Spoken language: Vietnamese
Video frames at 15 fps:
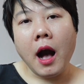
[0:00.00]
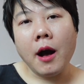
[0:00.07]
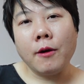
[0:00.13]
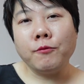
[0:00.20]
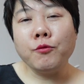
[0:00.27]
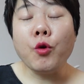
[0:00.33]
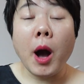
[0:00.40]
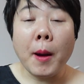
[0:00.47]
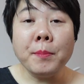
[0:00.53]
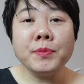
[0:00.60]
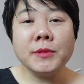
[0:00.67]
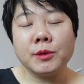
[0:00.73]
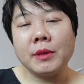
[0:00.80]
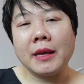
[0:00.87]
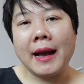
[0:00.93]
ở phụ âm
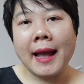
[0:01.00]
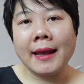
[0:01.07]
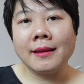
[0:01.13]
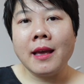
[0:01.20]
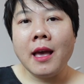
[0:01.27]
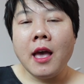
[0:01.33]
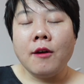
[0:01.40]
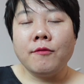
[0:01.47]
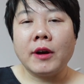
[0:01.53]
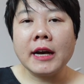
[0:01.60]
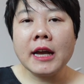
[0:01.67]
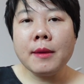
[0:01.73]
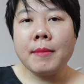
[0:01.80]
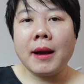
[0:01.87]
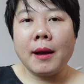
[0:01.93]
trong tiếng Anh và
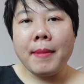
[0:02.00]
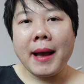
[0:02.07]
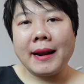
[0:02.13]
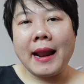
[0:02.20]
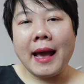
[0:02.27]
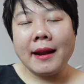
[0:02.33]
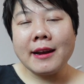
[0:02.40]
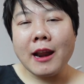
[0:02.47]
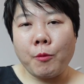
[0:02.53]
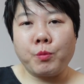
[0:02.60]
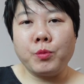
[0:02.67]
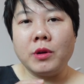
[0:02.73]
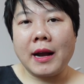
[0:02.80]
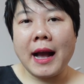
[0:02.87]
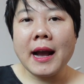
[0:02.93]
khi mà các bạn đã đặt
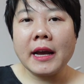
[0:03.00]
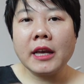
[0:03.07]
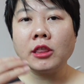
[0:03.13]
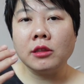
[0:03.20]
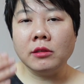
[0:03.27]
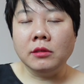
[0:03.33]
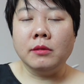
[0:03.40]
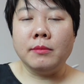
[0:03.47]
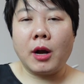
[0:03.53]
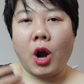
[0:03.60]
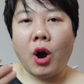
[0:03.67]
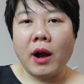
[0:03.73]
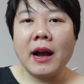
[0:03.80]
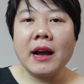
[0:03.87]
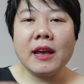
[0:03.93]
được các cái từ mà
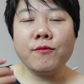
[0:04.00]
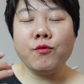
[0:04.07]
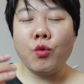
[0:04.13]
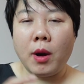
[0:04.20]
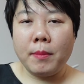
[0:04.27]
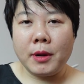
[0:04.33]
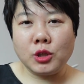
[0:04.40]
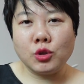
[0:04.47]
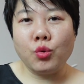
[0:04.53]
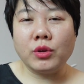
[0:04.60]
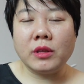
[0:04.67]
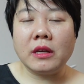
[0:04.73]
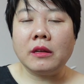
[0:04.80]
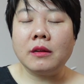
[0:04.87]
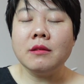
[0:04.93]
có các cái phụ âm đấy rồi
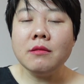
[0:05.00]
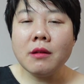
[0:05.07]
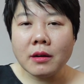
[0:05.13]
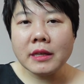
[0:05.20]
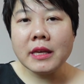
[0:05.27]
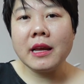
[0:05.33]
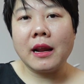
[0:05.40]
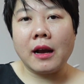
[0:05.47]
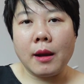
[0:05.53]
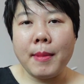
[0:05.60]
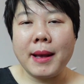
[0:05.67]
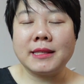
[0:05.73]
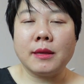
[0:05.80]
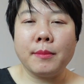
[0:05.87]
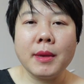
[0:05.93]
thì đương nhiên là các
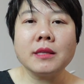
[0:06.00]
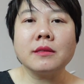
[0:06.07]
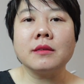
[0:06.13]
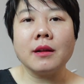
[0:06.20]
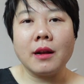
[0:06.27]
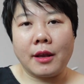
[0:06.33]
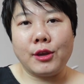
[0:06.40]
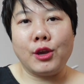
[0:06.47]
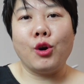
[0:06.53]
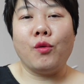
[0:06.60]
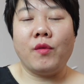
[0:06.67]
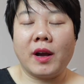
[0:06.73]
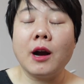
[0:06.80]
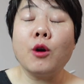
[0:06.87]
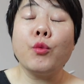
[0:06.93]
bạn sẽ biết rất là nhiều
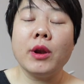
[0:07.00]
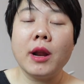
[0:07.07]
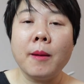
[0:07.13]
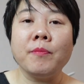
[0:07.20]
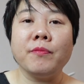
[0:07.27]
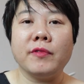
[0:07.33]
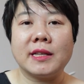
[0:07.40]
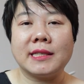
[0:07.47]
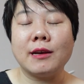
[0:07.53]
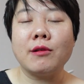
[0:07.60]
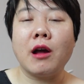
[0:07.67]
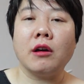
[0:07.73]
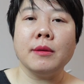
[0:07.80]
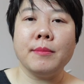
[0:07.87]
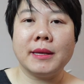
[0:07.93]
về các nguyên âm và sau
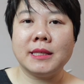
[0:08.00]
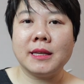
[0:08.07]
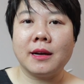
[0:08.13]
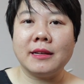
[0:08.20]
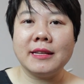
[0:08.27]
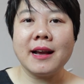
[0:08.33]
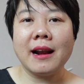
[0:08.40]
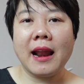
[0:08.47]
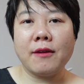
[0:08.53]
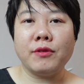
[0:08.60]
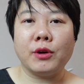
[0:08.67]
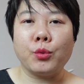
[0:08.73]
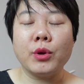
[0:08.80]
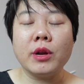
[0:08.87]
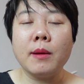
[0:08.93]
đó thì mình chỉ cần nhắc lại
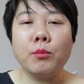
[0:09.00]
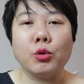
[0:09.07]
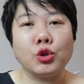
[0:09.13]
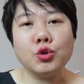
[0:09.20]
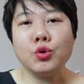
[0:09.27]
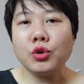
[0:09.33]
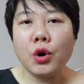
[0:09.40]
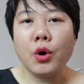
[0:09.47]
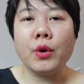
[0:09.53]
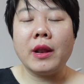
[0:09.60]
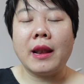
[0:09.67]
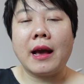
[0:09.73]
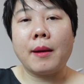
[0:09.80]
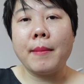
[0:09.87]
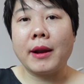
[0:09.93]
phần nguyên âm một chút thôi
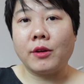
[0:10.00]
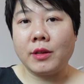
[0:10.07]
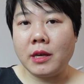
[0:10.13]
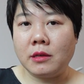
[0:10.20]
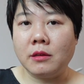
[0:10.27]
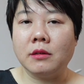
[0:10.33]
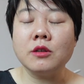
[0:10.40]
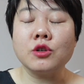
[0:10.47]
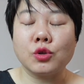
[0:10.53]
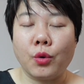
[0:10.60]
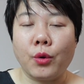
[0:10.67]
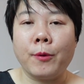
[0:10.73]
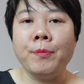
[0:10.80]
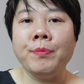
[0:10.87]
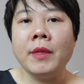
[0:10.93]
là các bạn có thể nhớ được
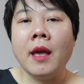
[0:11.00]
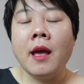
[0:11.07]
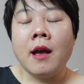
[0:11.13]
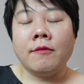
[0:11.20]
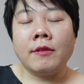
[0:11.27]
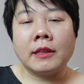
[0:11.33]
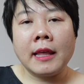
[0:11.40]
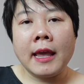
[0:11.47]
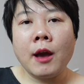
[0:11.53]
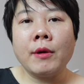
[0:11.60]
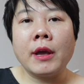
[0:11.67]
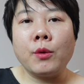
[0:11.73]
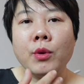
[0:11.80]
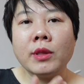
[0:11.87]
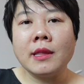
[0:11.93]
rồi và theo
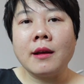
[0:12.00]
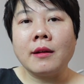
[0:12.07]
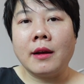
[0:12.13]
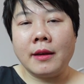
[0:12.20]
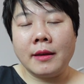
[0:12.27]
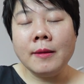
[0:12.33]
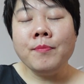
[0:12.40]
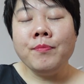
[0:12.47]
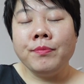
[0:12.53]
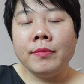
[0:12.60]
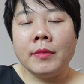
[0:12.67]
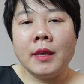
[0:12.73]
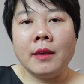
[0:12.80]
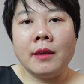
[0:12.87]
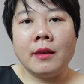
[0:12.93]
cái nguyên tắc đấy
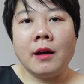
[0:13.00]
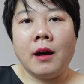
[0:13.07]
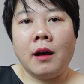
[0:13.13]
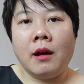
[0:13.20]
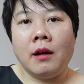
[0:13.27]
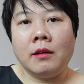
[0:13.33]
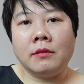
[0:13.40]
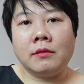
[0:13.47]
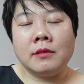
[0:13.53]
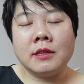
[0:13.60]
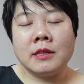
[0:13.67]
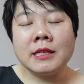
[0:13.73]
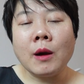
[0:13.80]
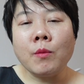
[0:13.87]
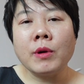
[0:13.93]
thì uh,
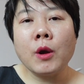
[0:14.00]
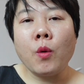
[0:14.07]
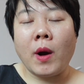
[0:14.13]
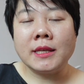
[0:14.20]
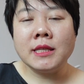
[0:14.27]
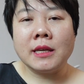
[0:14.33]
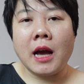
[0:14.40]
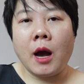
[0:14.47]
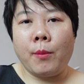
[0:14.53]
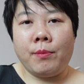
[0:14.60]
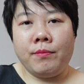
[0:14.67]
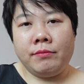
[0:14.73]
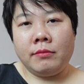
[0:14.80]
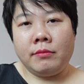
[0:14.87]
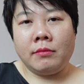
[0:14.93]
trong cái quá trình học
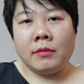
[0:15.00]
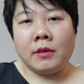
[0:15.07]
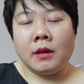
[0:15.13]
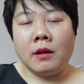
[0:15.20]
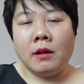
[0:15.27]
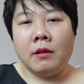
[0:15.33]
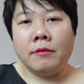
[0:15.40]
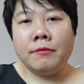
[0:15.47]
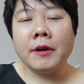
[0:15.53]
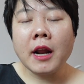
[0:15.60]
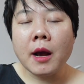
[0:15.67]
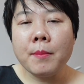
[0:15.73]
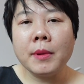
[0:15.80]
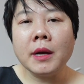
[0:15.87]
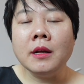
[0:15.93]
uh, phát
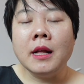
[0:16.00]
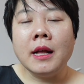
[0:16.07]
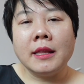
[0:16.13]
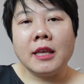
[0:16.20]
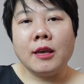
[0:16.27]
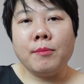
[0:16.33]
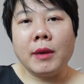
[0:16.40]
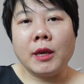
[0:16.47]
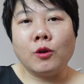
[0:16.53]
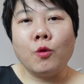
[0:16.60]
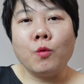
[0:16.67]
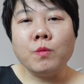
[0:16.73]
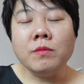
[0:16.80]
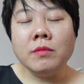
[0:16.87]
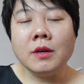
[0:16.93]
âm á thì mình
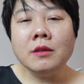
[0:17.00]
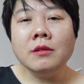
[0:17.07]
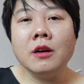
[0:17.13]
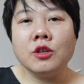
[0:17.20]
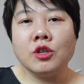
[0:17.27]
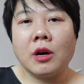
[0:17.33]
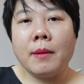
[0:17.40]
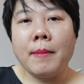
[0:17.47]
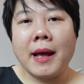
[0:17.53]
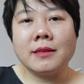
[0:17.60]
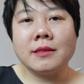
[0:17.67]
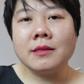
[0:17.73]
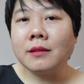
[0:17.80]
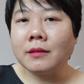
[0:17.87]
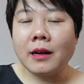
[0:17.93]
cũng đưa cho các bạn
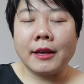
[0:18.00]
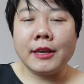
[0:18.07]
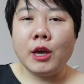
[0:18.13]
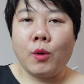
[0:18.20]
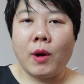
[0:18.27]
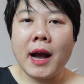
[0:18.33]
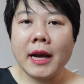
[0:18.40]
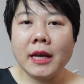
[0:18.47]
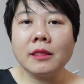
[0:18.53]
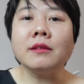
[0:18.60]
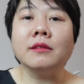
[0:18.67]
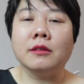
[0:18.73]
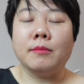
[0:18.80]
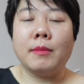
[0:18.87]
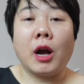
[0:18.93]
rất là nhiều các cái
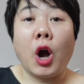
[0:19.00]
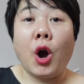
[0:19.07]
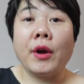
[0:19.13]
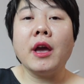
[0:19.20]
từ mà có